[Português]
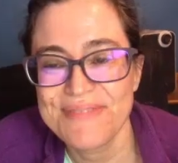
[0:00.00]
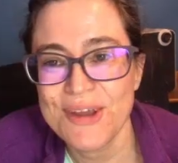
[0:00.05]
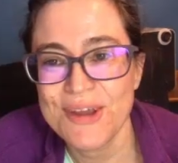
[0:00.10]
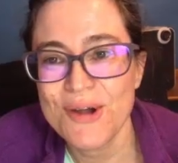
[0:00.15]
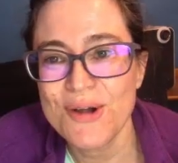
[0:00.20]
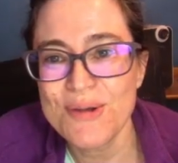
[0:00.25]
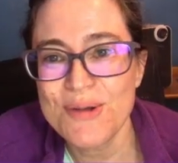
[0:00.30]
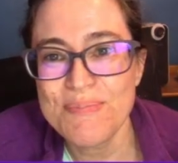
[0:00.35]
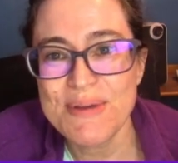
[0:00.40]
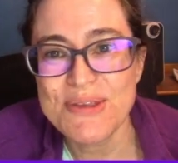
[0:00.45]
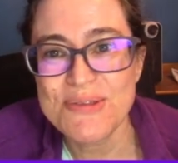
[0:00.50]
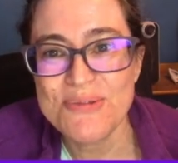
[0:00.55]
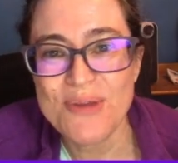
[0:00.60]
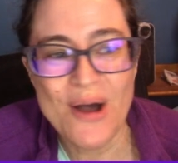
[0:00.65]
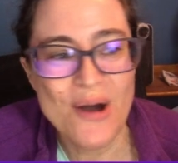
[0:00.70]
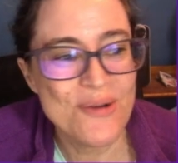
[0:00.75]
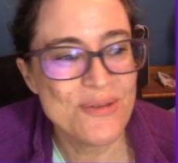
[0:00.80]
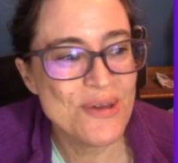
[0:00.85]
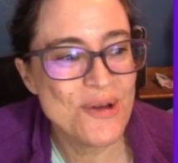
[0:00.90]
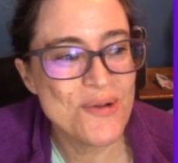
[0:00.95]
Oi,
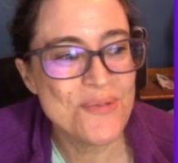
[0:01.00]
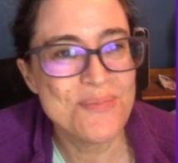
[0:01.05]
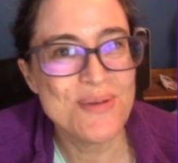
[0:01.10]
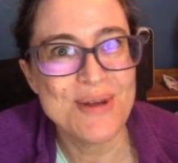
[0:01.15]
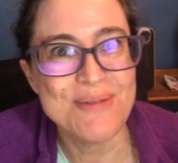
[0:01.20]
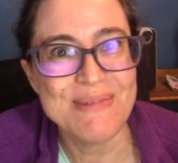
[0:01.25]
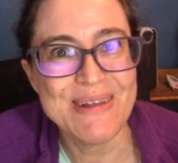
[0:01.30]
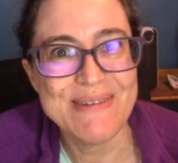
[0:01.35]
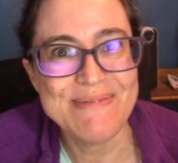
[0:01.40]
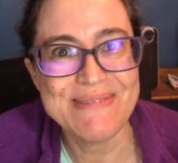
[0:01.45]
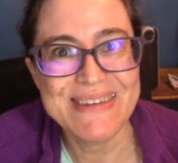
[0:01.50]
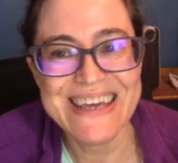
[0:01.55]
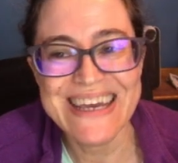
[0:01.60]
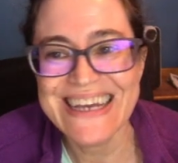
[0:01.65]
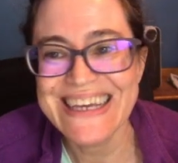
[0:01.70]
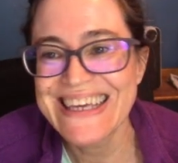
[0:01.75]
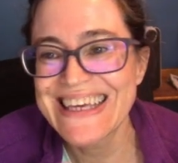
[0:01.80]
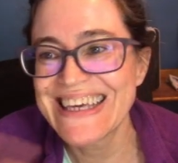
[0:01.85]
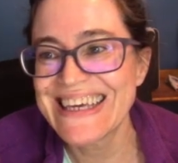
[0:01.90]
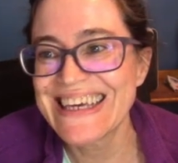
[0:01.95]
pessoal, deu um
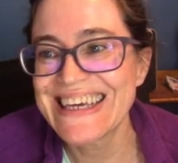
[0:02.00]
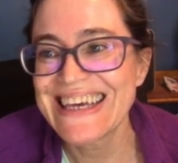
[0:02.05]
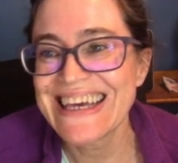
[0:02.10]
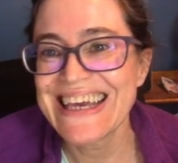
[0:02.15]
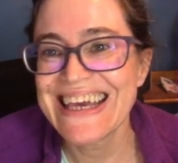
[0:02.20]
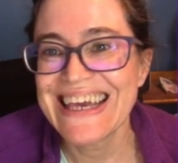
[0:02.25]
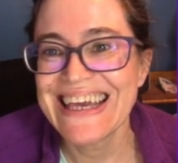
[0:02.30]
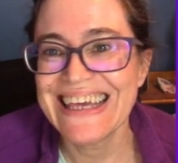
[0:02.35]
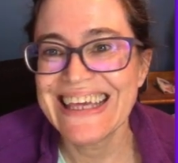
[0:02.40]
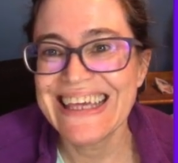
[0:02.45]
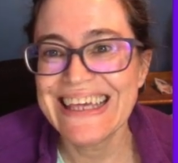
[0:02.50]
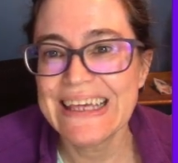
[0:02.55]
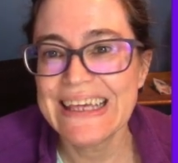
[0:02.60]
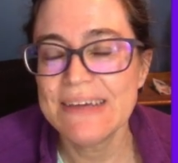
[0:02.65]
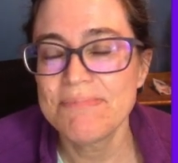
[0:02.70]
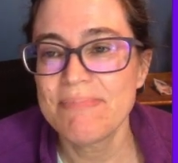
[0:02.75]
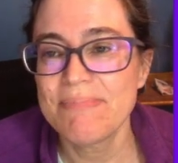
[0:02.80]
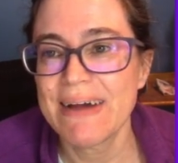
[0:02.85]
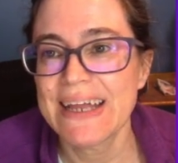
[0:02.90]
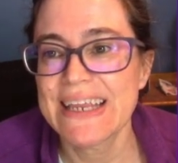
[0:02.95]
probleminha aqui
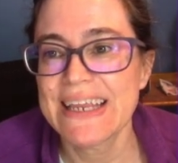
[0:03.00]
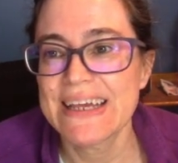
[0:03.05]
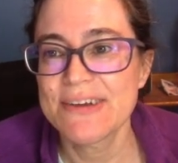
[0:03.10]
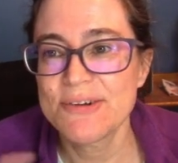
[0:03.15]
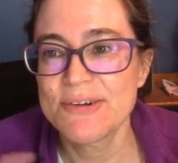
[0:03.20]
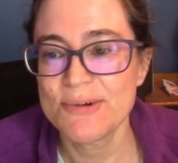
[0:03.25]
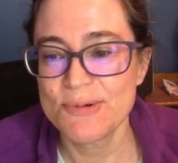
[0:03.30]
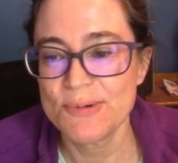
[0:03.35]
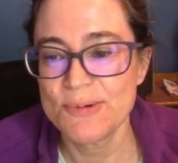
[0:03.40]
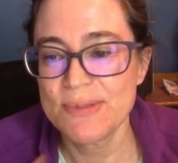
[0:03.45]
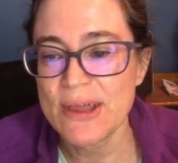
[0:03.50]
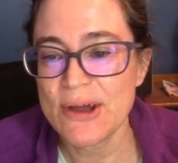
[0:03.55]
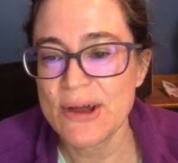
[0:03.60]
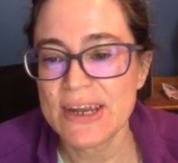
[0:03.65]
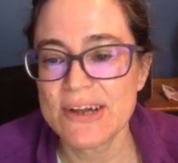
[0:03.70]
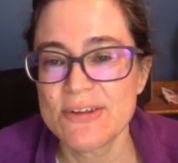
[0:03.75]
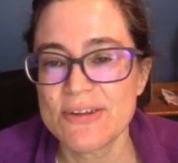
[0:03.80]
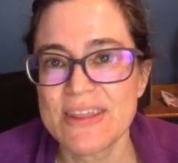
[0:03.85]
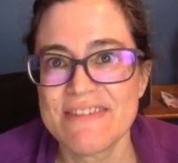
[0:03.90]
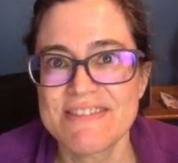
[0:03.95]
e para, eu, na
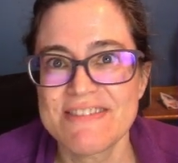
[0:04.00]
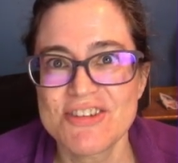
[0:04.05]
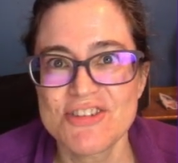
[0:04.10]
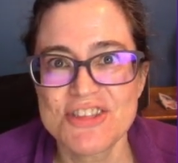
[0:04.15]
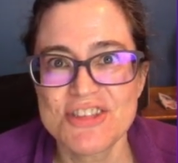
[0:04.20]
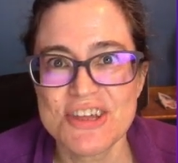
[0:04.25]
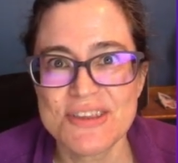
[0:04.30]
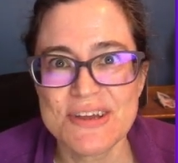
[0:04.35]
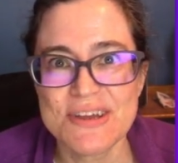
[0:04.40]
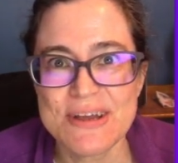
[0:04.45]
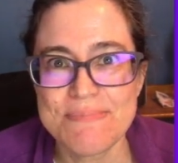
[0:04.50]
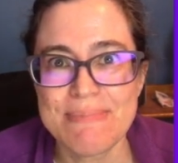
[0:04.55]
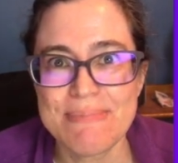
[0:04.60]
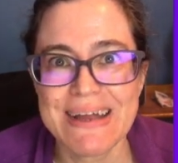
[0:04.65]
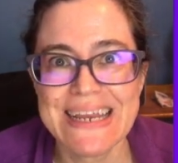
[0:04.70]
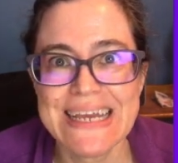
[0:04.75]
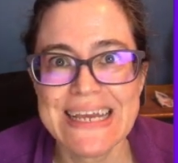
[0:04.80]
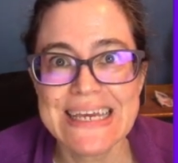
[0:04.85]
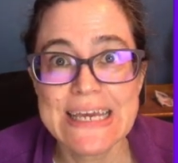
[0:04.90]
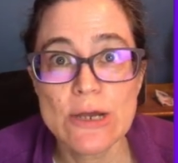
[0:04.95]
hora que eu estava editando eu
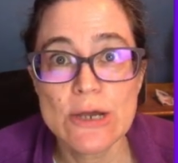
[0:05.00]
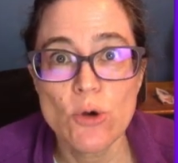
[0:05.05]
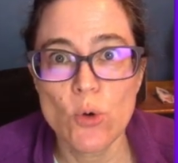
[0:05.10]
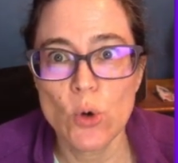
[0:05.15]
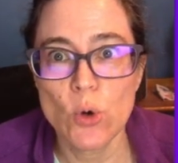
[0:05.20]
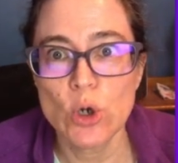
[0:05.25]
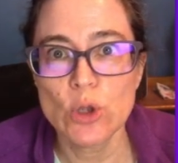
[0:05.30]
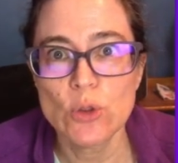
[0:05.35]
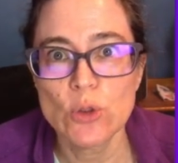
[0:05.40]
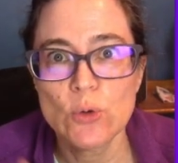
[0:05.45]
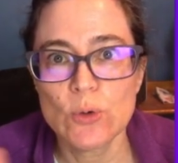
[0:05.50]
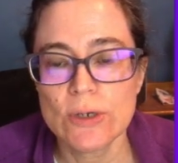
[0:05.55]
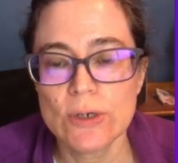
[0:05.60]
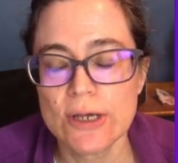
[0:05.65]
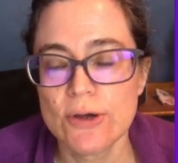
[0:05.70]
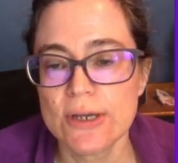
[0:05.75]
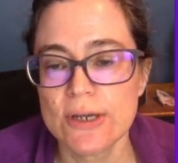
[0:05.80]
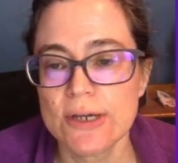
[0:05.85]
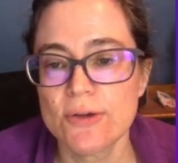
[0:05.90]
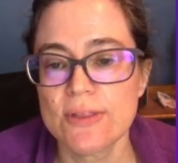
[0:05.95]
reparei que cortou
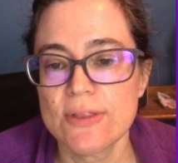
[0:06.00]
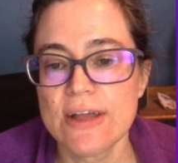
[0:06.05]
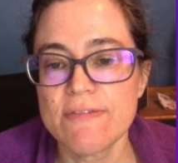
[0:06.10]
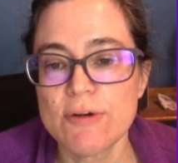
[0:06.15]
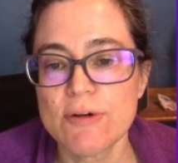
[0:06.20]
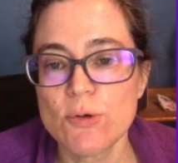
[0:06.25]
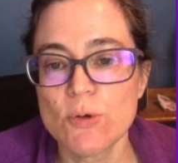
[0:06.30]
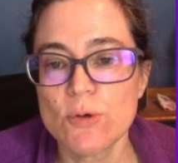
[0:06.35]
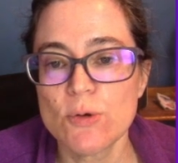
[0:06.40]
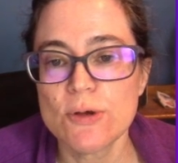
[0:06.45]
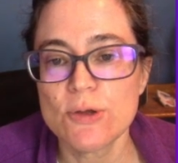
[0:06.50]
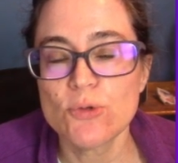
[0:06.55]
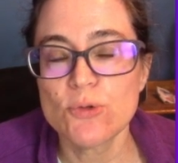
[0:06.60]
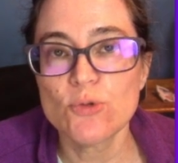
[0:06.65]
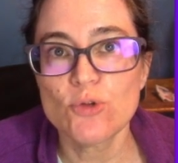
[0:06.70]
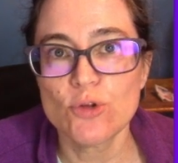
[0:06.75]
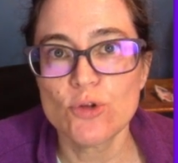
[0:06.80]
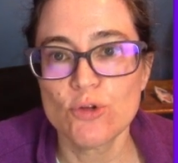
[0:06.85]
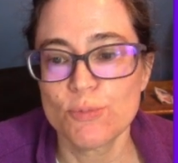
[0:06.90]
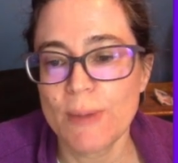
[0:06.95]
na hora que eu estava colocando
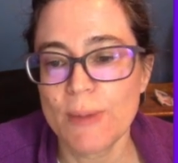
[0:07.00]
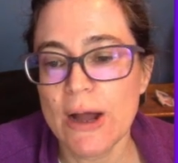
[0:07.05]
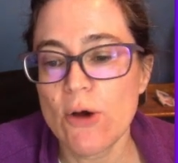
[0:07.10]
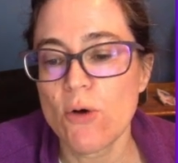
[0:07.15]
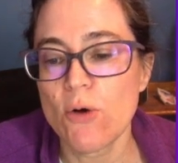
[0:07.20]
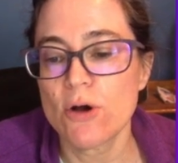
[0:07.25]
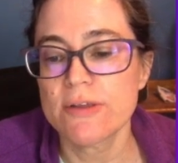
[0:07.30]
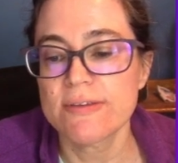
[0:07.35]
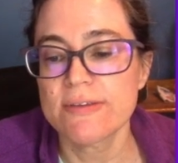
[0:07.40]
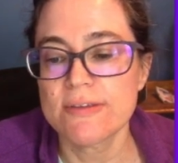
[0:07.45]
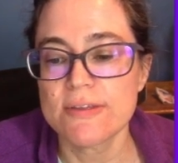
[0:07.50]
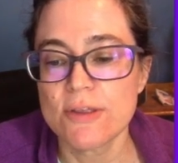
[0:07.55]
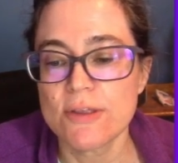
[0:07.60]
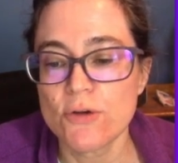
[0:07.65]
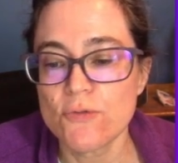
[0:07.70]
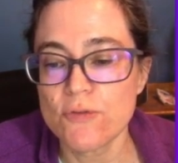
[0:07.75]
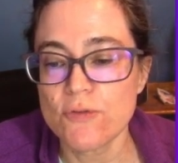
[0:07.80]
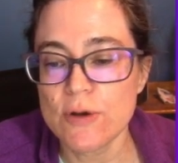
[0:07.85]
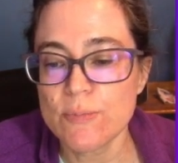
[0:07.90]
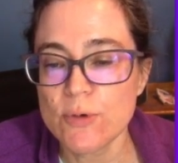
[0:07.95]
os outros pacotes.
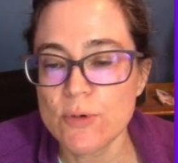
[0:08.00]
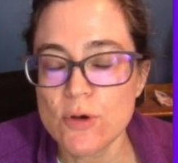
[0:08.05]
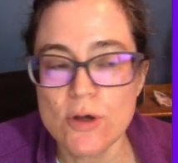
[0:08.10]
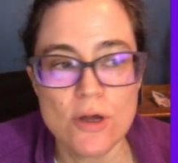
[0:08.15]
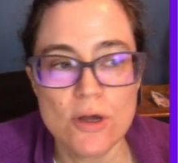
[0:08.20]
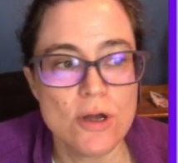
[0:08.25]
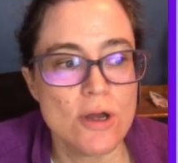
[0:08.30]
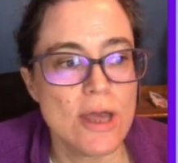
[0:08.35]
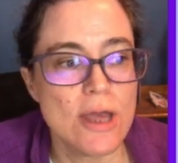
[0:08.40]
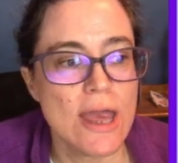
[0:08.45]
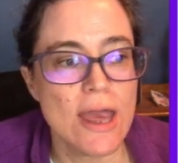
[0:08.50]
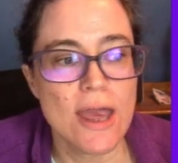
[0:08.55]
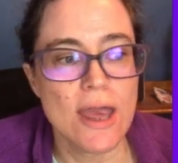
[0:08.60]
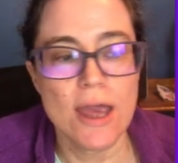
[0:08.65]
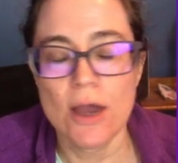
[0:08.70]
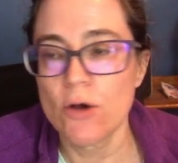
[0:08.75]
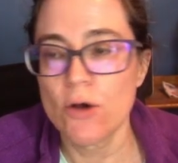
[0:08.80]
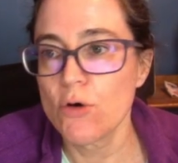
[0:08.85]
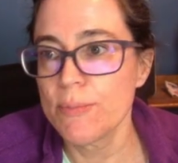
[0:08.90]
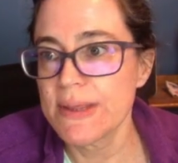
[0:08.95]
Então vamos
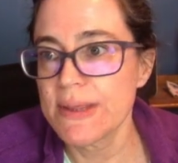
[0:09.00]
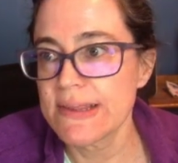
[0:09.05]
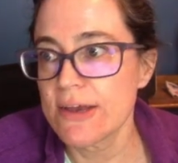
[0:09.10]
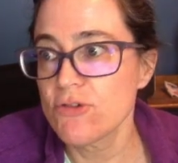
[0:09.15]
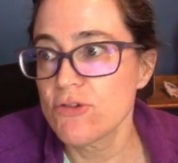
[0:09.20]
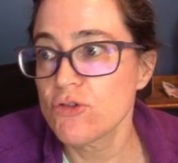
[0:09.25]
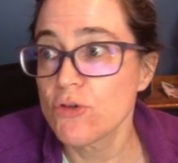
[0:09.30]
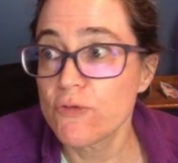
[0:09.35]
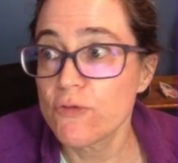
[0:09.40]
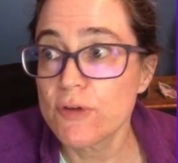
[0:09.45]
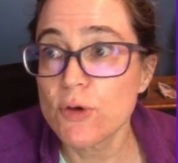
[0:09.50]
é, começar de novo.